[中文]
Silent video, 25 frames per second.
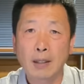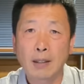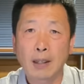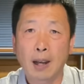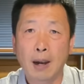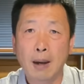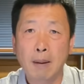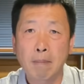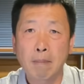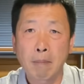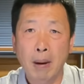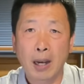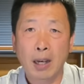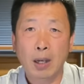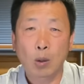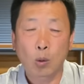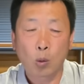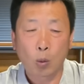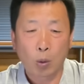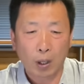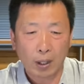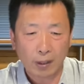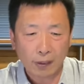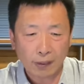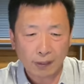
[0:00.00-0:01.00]
呢，美
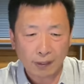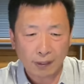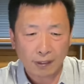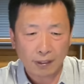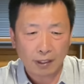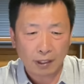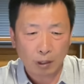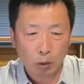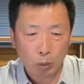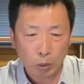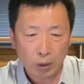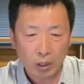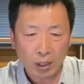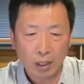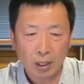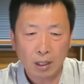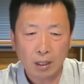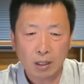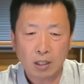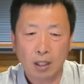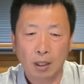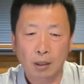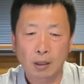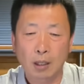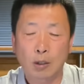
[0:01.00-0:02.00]
国死于
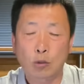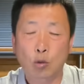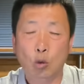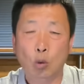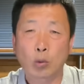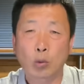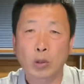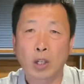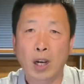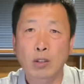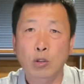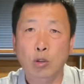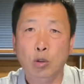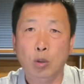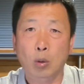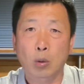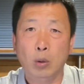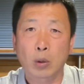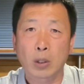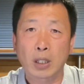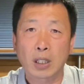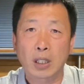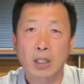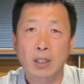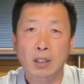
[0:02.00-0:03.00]
疫情的总人
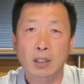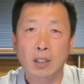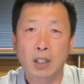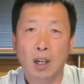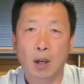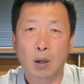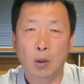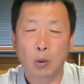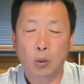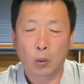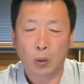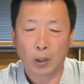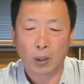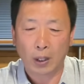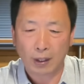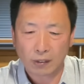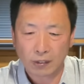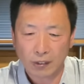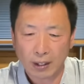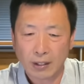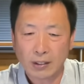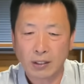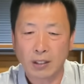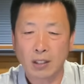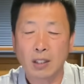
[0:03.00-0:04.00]
数已经超过了
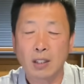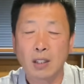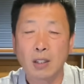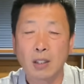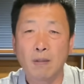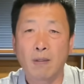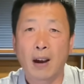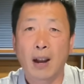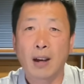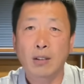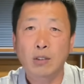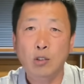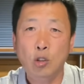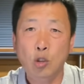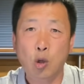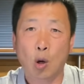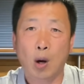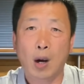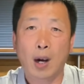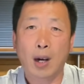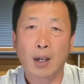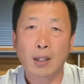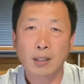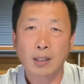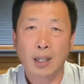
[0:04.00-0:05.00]
三十一万，
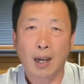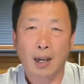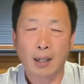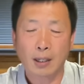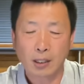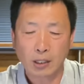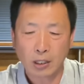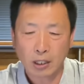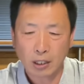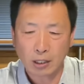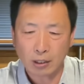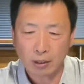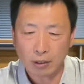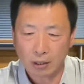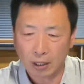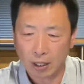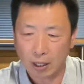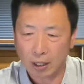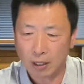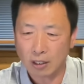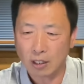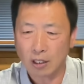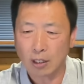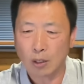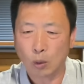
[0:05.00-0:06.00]
创下了世
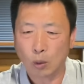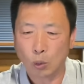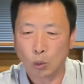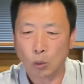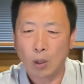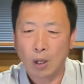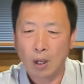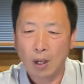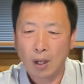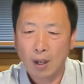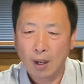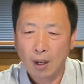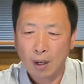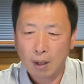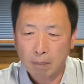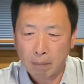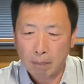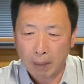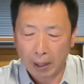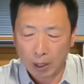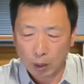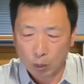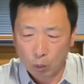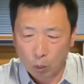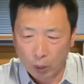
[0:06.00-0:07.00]
界纪录。
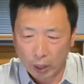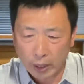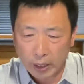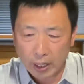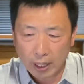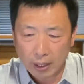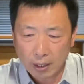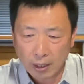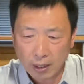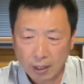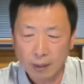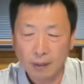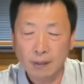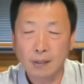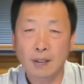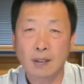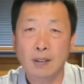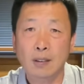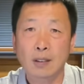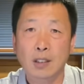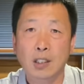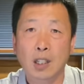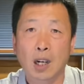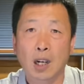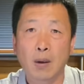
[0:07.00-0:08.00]
美国也因
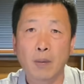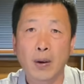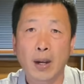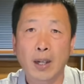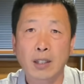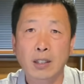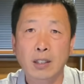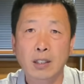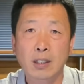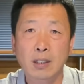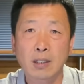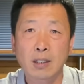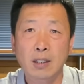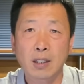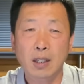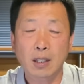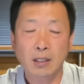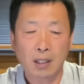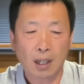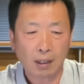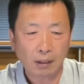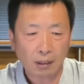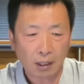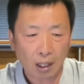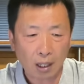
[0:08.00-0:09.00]
此成为了世界
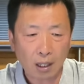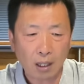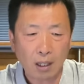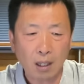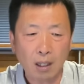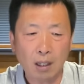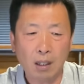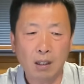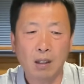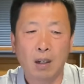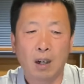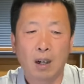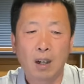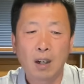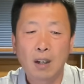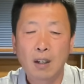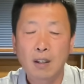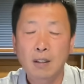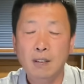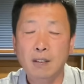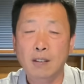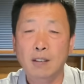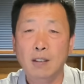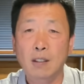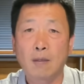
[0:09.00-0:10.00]
上第一个
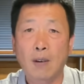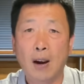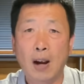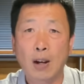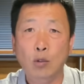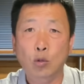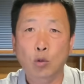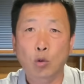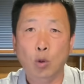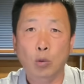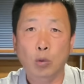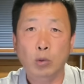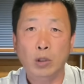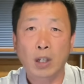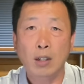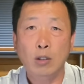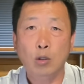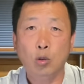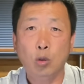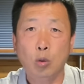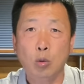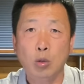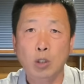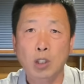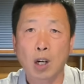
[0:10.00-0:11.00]
死亡总人
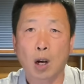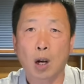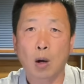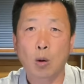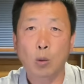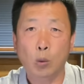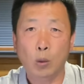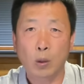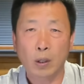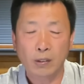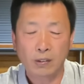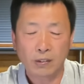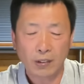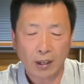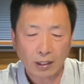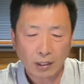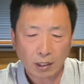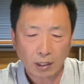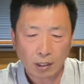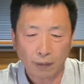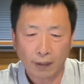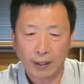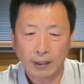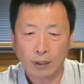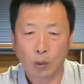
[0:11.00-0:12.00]
数超过三
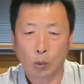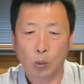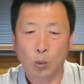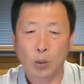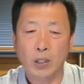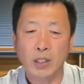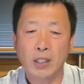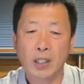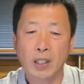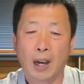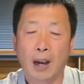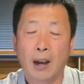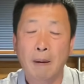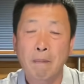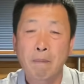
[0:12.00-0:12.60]
十万的国家。